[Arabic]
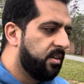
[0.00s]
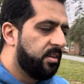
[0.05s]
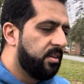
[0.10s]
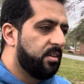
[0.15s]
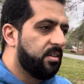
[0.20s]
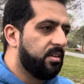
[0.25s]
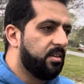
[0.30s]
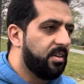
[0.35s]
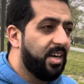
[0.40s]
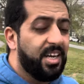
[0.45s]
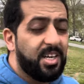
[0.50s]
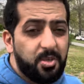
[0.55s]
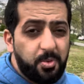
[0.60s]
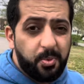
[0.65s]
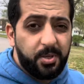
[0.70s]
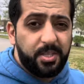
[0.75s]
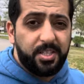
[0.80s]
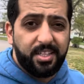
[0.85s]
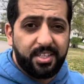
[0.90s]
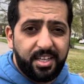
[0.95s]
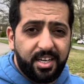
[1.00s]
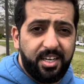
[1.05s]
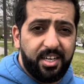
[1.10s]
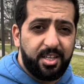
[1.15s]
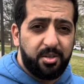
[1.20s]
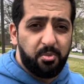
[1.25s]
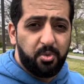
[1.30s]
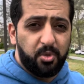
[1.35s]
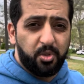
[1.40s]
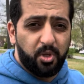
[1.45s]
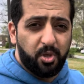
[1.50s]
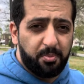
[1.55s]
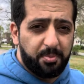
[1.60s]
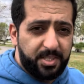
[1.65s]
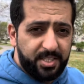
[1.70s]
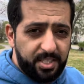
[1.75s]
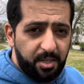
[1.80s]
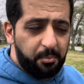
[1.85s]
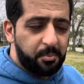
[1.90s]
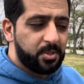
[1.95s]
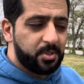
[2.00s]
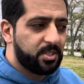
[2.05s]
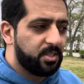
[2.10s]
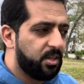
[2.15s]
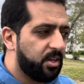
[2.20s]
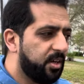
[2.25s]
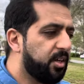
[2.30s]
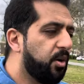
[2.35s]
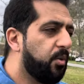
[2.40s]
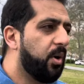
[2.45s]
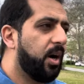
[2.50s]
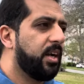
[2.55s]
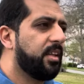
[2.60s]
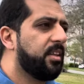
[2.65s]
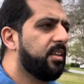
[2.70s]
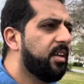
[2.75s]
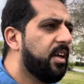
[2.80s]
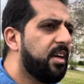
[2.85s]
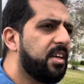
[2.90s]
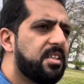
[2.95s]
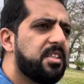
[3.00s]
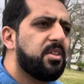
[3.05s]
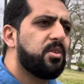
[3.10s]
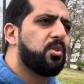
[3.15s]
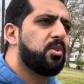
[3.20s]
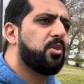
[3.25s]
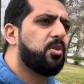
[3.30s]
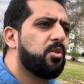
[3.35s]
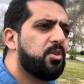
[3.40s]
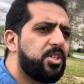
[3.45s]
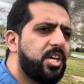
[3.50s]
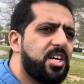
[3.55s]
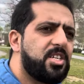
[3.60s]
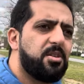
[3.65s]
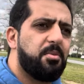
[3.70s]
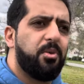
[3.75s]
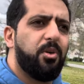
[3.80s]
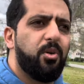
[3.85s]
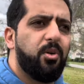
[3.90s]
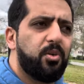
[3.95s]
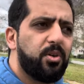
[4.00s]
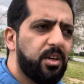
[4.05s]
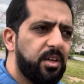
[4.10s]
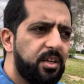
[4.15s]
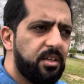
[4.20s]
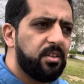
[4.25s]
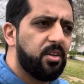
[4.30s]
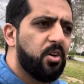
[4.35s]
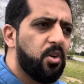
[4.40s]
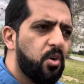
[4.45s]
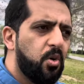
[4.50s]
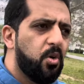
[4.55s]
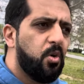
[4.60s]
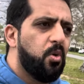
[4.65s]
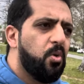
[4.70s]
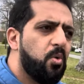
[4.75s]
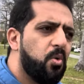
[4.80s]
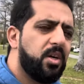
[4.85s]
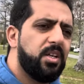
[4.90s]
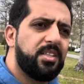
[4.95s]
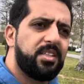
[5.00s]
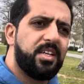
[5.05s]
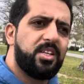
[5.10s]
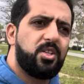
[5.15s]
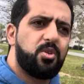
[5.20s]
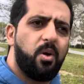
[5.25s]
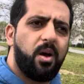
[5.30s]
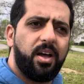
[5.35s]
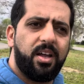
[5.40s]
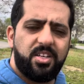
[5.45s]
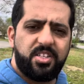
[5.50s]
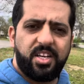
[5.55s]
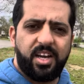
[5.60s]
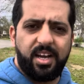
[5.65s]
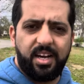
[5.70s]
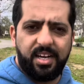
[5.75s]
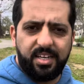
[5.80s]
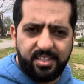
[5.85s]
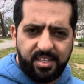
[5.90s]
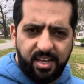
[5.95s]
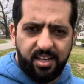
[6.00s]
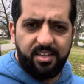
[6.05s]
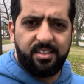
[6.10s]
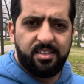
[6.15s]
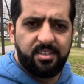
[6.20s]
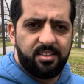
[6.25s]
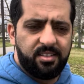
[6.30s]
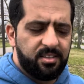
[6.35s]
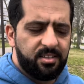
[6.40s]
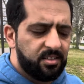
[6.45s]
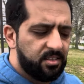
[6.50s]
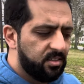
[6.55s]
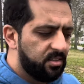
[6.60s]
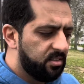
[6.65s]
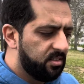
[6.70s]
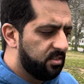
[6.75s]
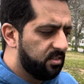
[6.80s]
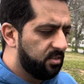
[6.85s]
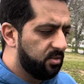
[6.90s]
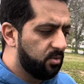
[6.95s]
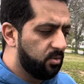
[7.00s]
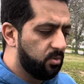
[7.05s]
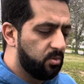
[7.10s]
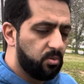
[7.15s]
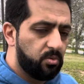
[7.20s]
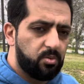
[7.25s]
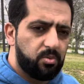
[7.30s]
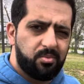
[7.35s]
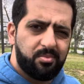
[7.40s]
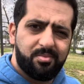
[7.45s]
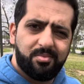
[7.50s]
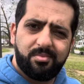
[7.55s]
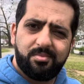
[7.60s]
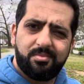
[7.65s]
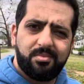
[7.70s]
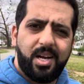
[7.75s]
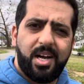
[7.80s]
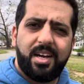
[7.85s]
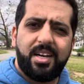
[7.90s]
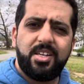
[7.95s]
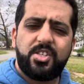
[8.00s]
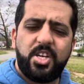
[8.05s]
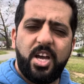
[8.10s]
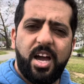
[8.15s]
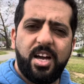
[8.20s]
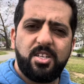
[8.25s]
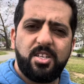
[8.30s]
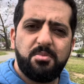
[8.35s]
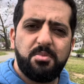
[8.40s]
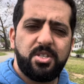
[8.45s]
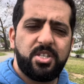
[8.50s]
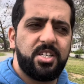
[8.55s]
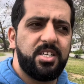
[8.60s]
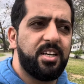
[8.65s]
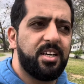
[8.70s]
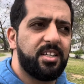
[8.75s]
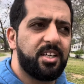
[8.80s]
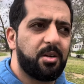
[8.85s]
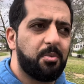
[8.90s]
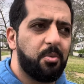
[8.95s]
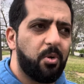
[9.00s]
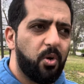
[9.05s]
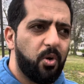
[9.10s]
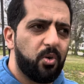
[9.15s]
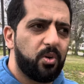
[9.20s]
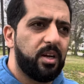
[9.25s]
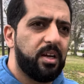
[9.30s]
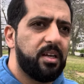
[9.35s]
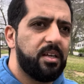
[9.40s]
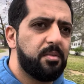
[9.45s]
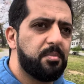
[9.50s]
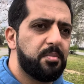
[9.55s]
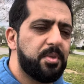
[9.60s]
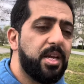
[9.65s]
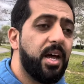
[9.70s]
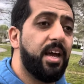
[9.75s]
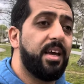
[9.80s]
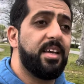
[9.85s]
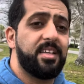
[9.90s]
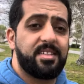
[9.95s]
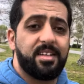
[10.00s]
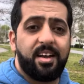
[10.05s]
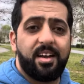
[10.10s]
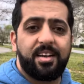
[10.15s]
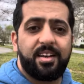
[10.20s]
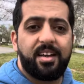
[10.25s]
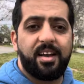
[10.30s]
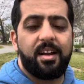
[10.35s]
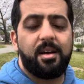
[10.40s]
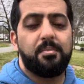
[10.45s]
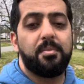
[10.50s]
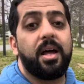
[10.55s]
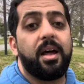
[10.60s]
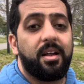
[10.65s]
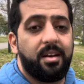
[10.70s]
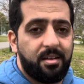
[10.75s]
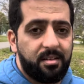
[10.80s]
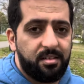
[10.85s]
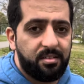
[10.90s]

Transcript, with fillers: أه علاش بغيت نهضر على هذا الموضوع بالضبط لان واحد النهار كنت نقول شي حاجه بلونغلي وكنت درت واقيلا شي خطا آه، قلت شي حاجه ماشي هي هذيك بلونغلي من ناحيه ديال الغرامير